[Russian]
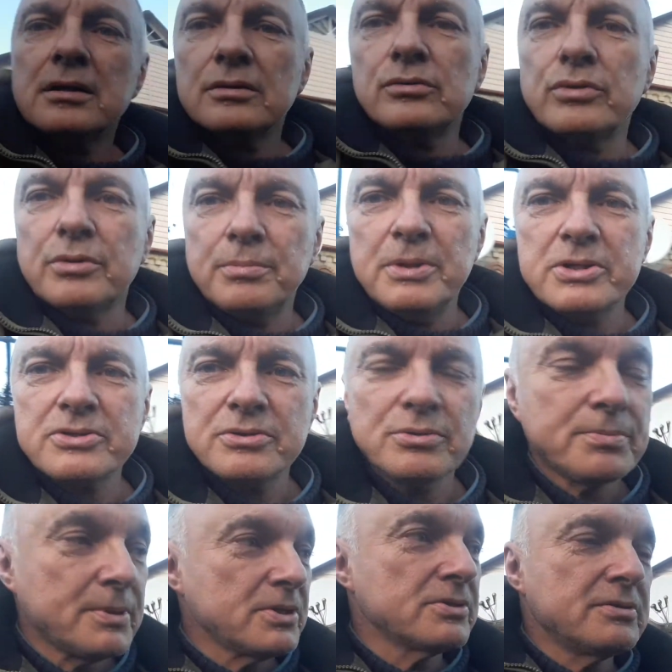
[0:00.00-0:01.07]
Ну и к
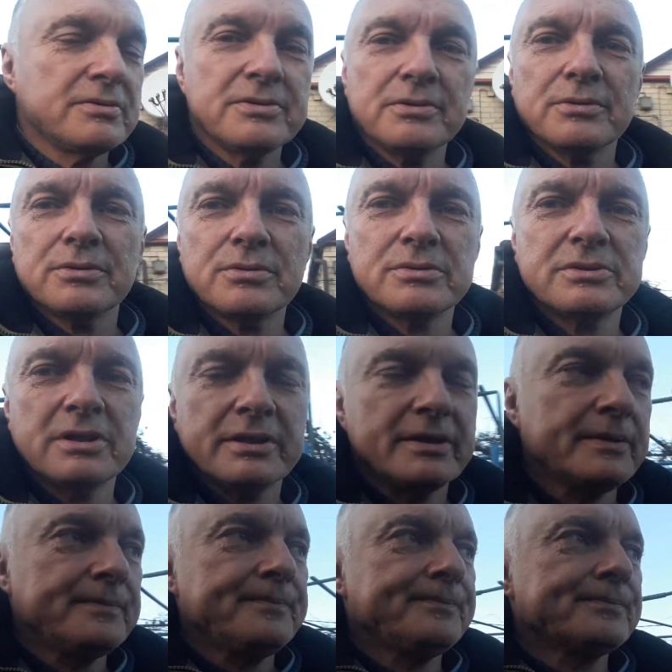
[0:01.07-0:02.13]
ближнему прежде всего, друзья,
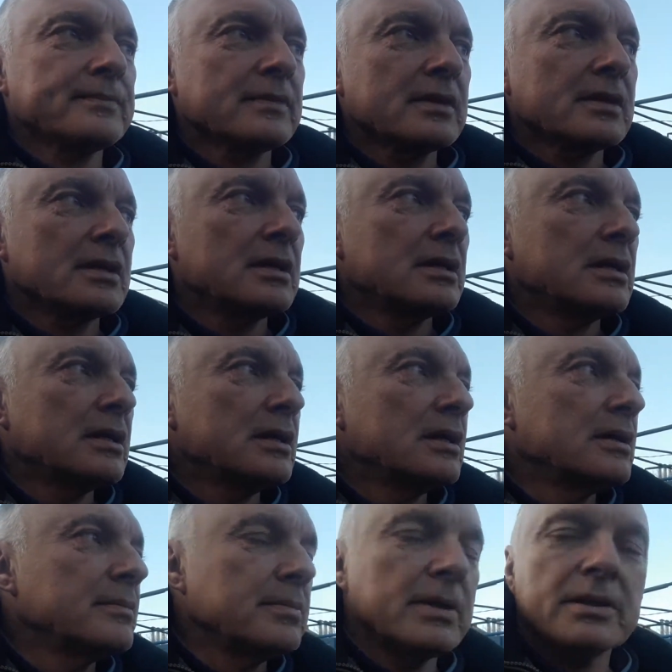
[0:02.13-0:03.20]
да.
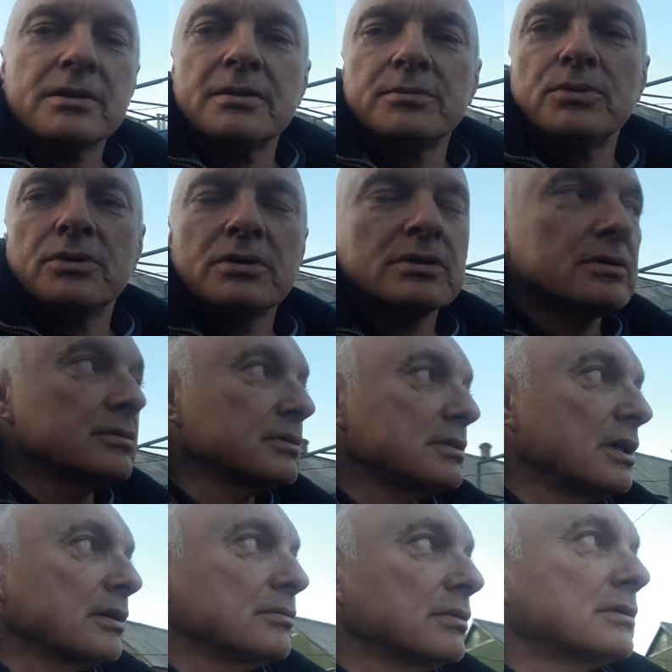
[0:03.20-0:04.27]
Поэтому вот
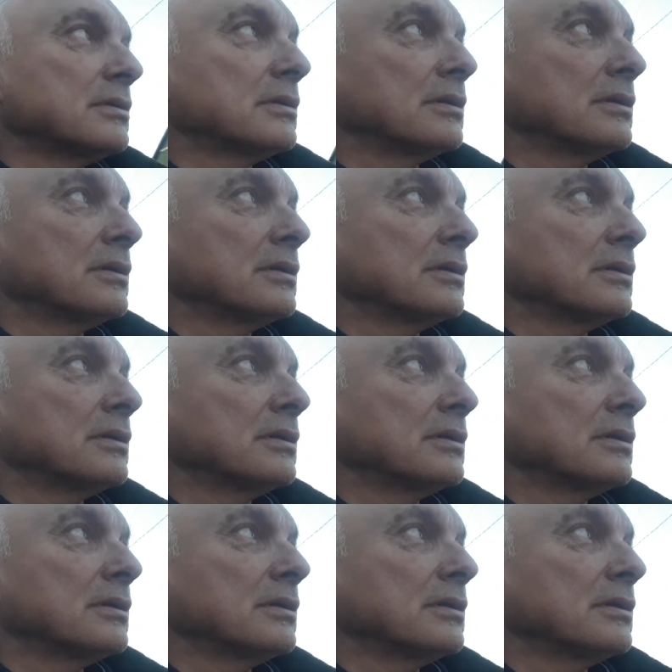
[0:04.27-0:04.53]
так вот.